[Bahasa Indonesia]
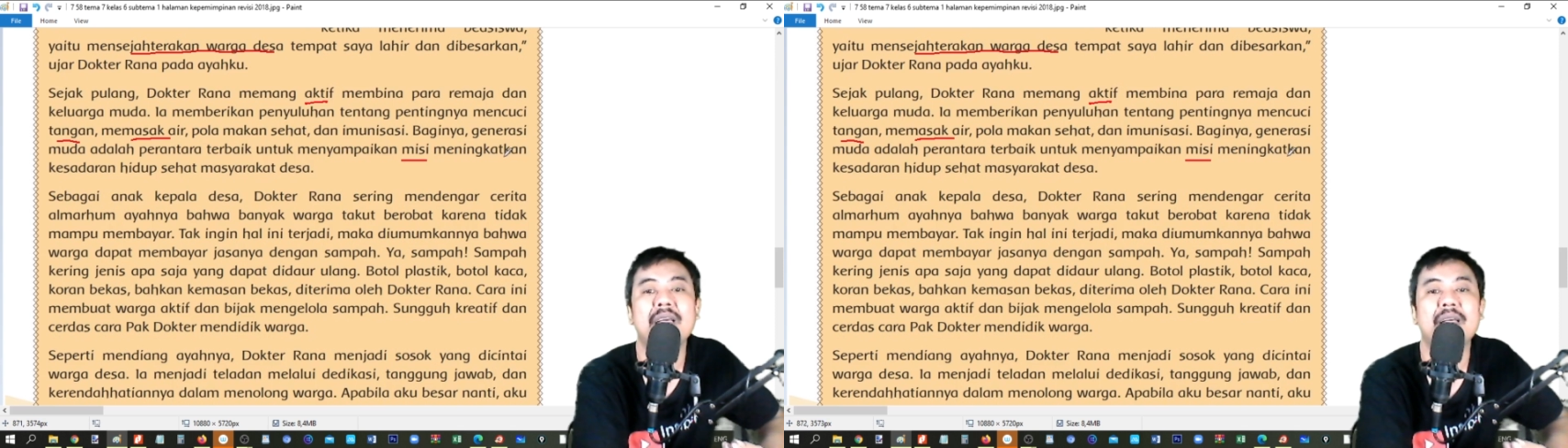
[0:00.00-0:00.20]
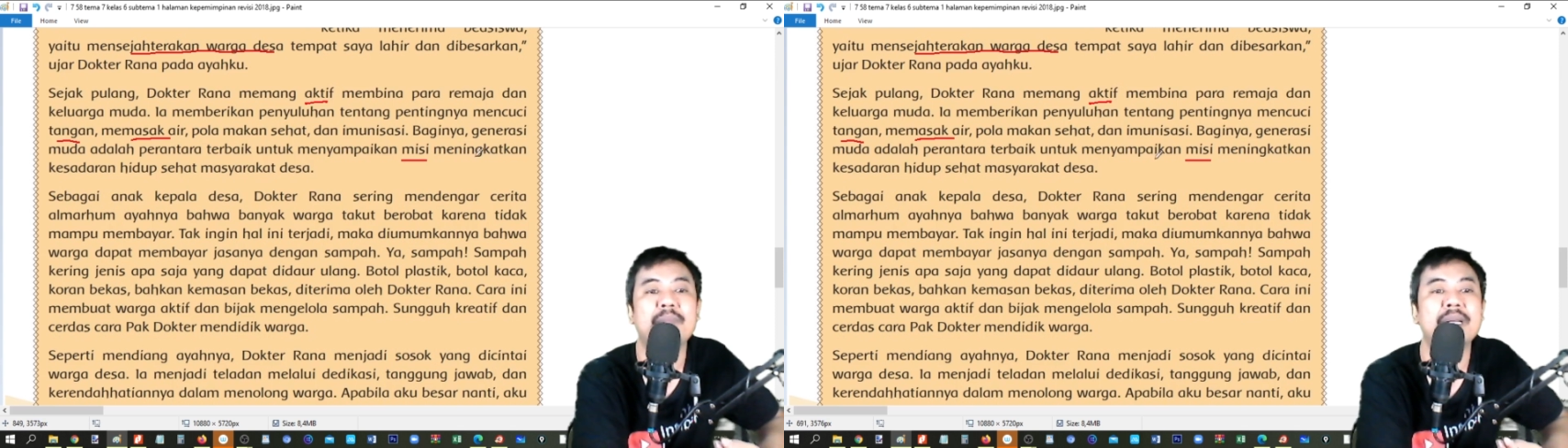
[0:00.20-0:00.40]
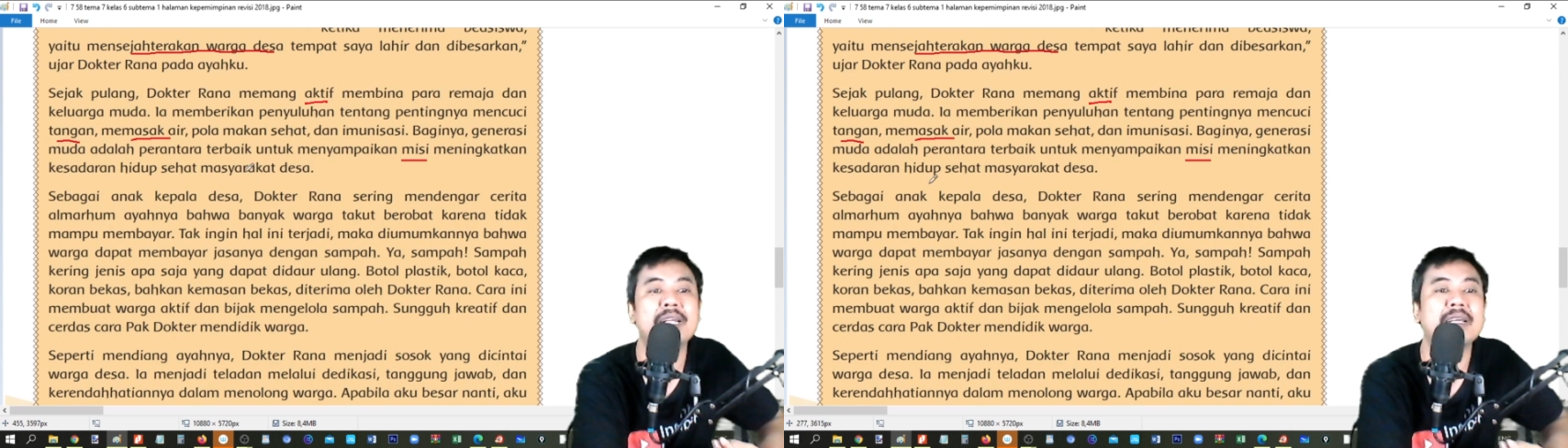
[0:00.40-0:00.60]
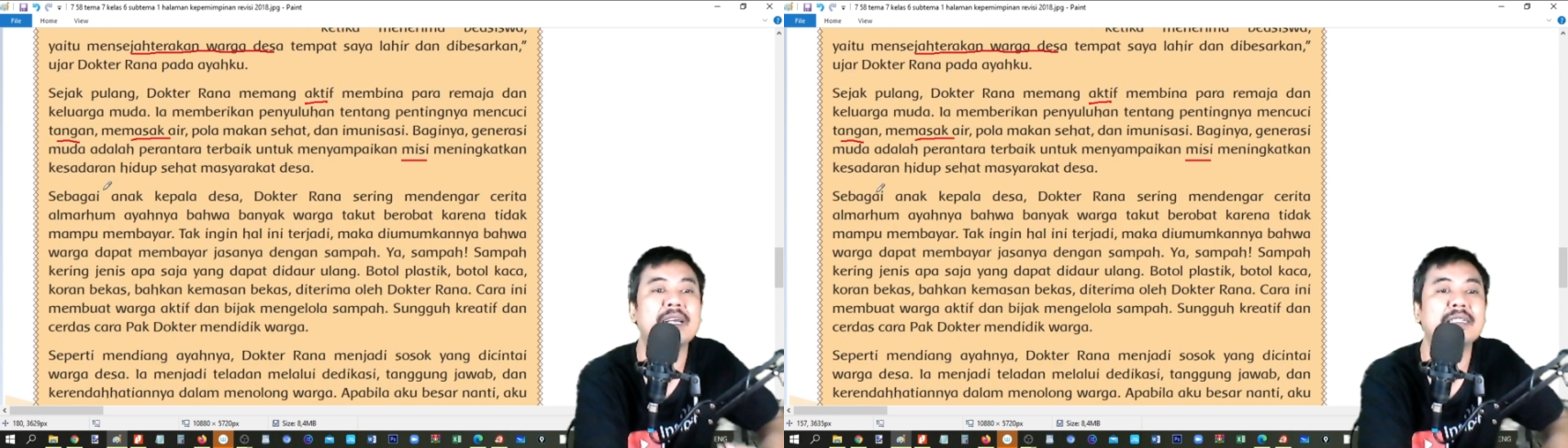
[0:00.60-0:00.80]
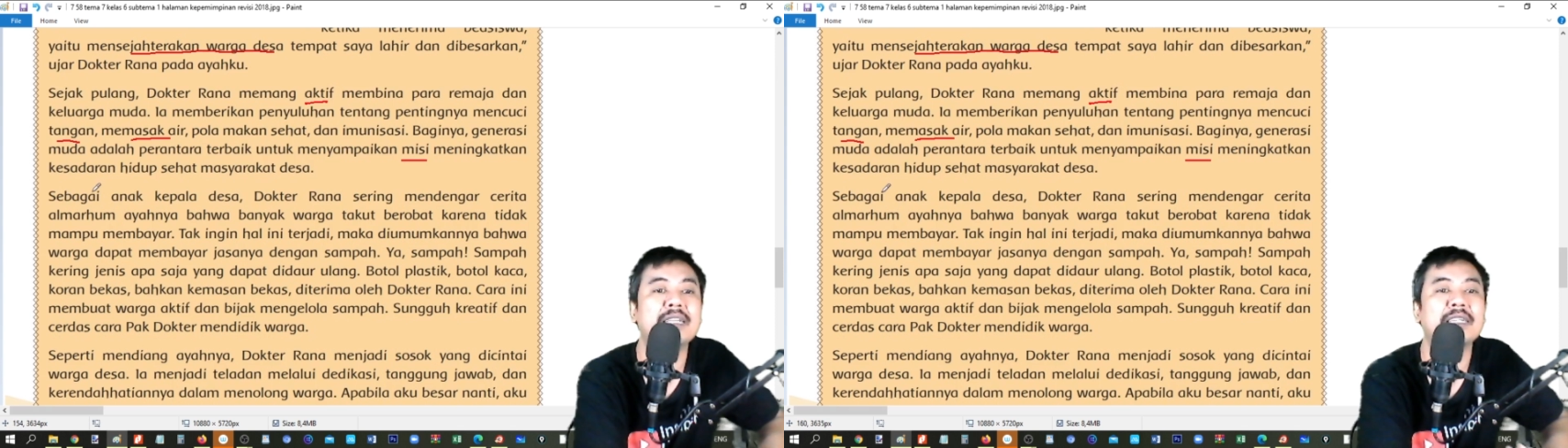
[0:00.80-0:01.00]

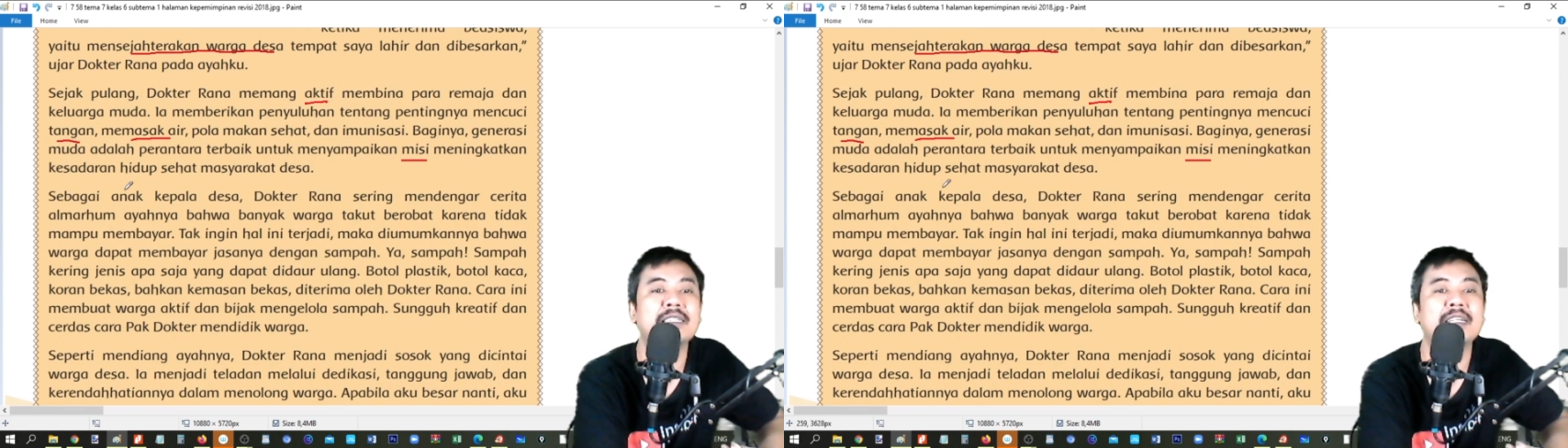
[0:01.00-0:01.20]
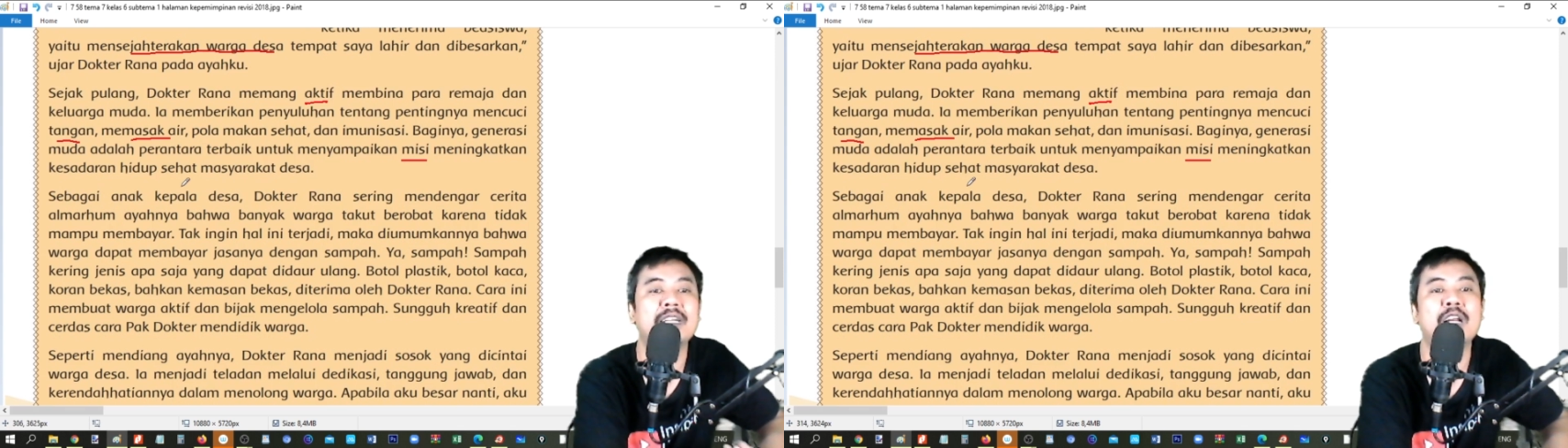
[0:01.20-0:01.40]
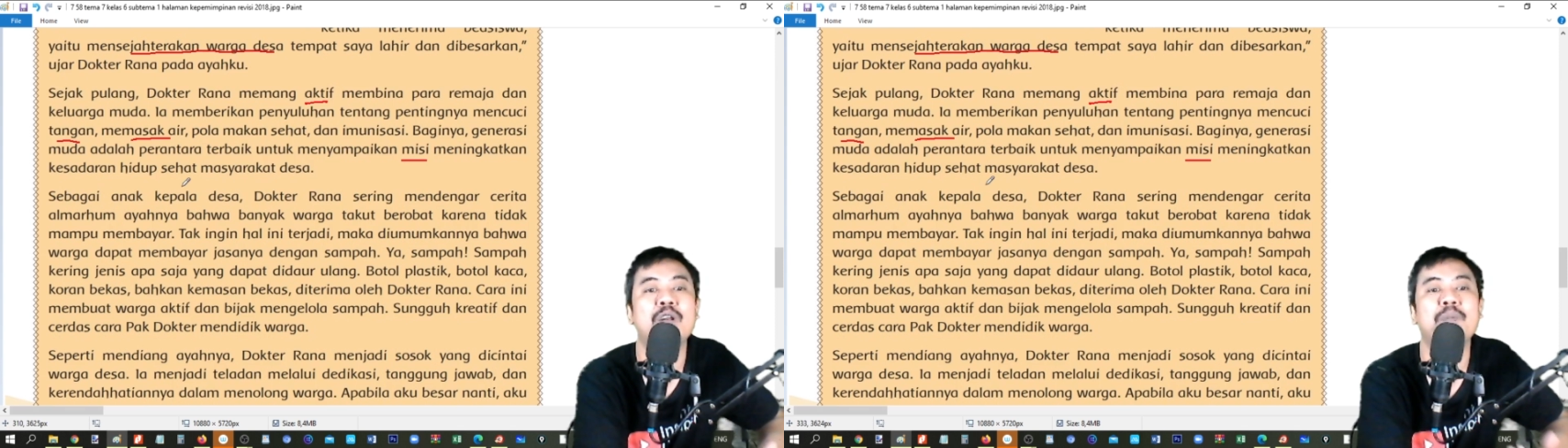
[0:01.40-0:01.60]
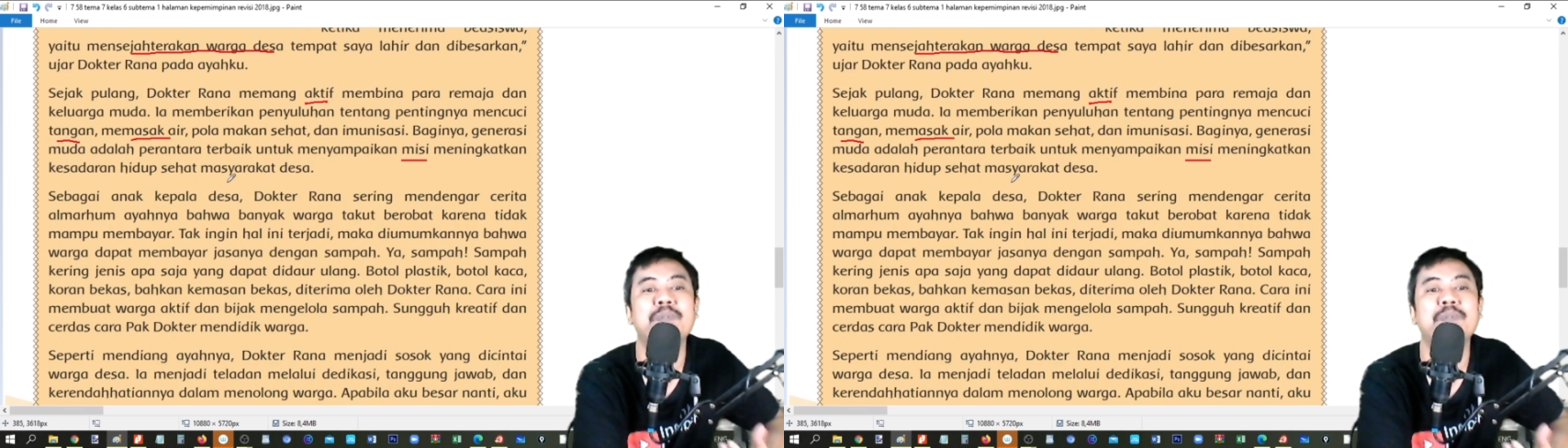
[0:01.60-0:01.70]
meningkatnya kesadaran hidup